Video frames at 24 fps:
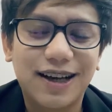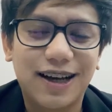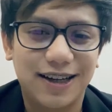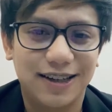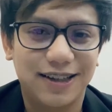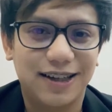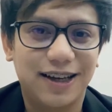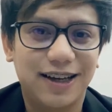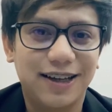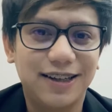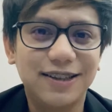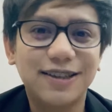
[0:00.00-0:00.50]

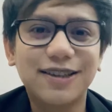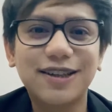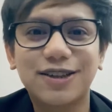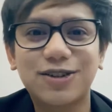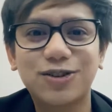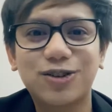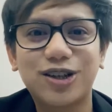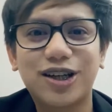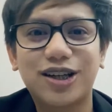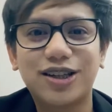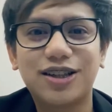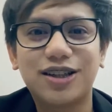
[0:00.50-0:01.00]
Again,
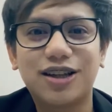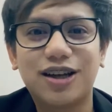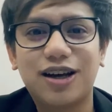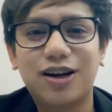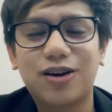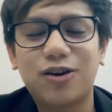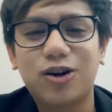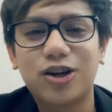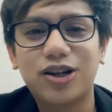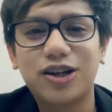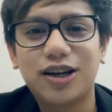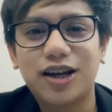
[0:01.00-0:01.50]
katulad
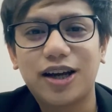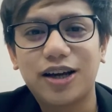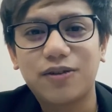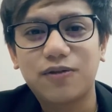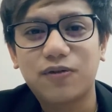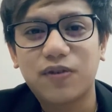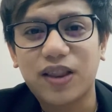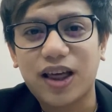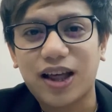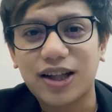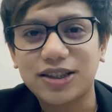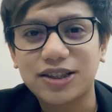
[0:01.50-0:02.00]
ng
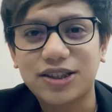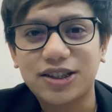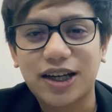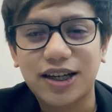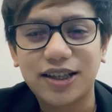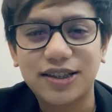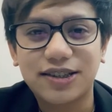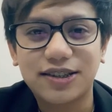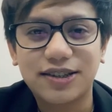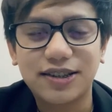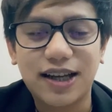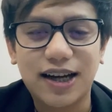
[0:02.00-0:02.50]
online
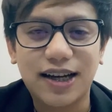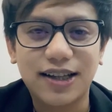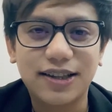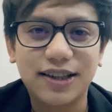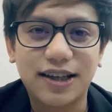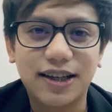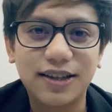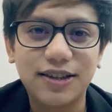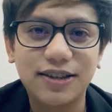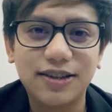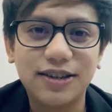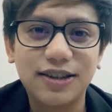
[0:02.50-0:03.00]
franchise
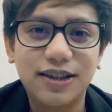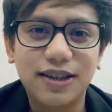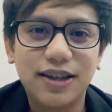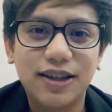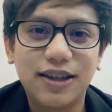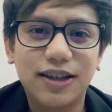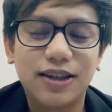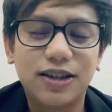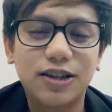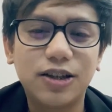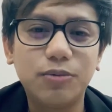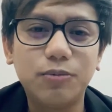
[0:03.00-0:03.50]
natin,
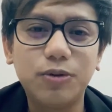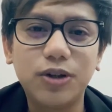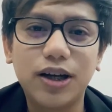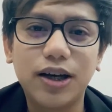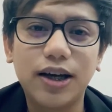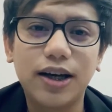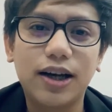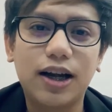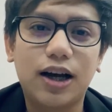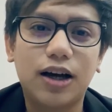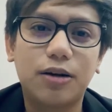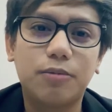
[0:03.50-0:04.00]
hindi mo
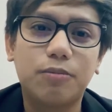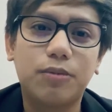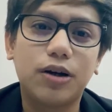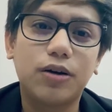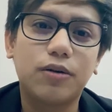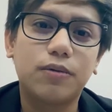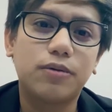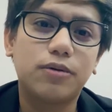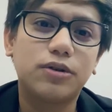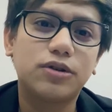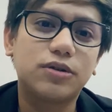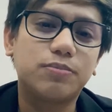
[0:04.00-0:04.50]
na kailangan
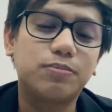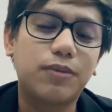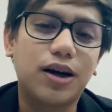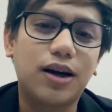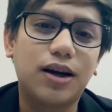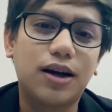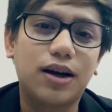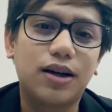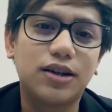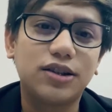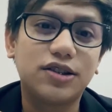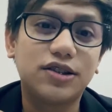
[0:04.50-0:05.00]
mag,
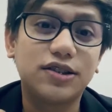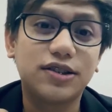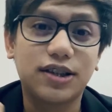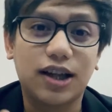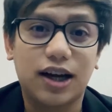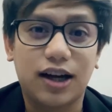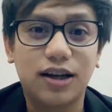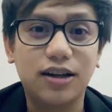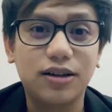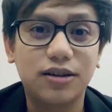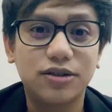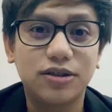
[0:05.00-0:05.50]

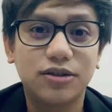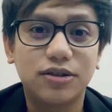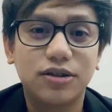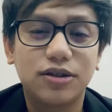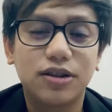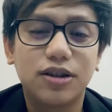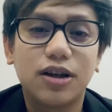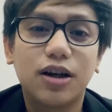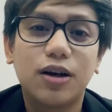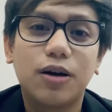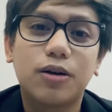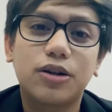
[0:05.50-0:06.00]
mag-stock.
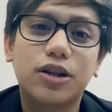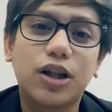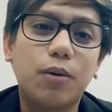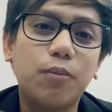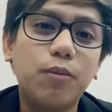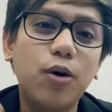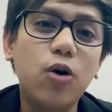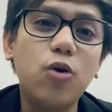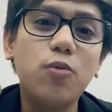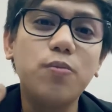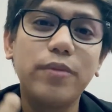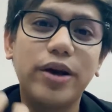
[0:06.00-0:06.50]
The
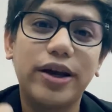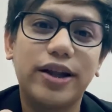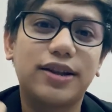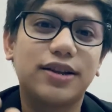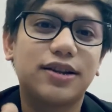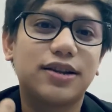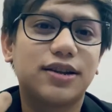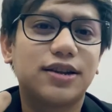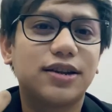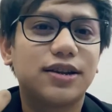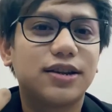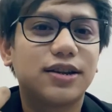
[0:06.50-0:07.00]

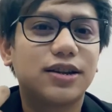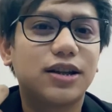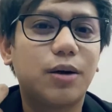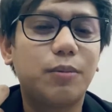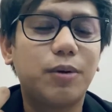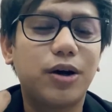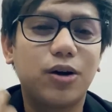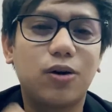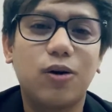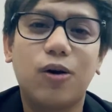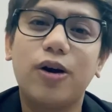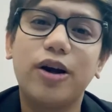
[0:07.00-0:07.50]
moment na
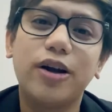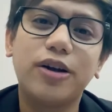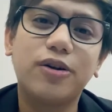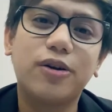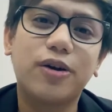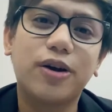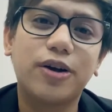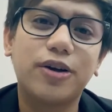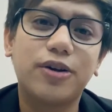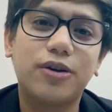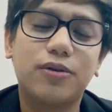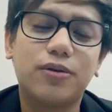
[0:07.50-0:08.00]

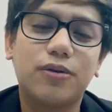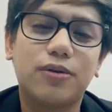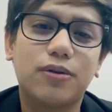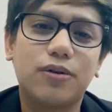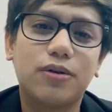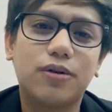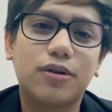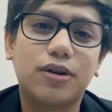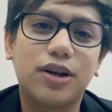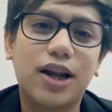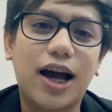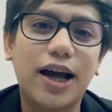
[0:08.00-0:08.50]
mag-order
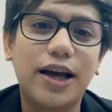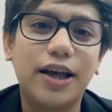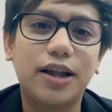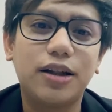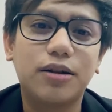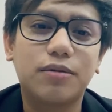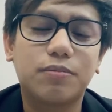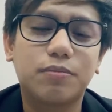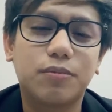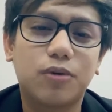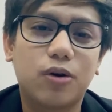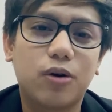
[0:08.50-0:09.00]
yung
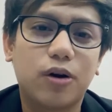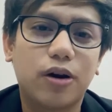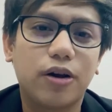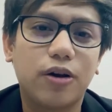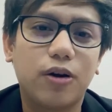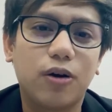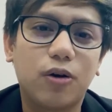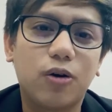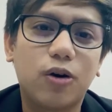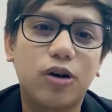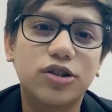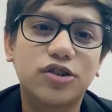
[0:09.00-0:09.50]
client mo or
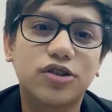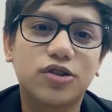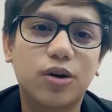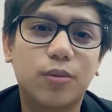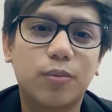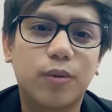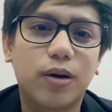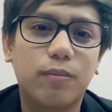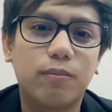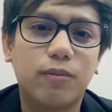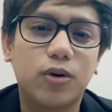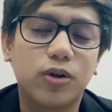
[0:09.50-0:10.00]
yung
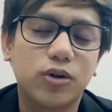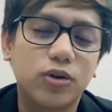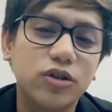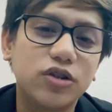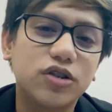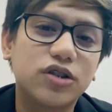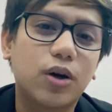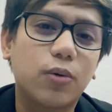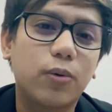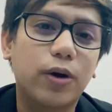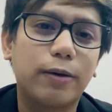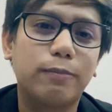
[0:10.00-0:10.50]
customer mo
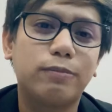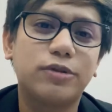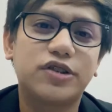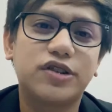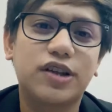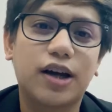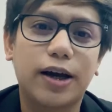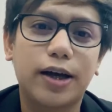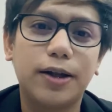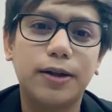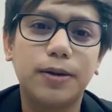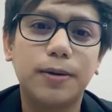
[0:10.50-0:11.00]
dun sa
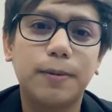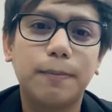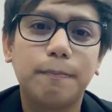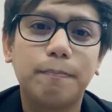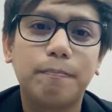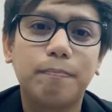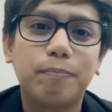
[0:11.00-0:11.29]
website,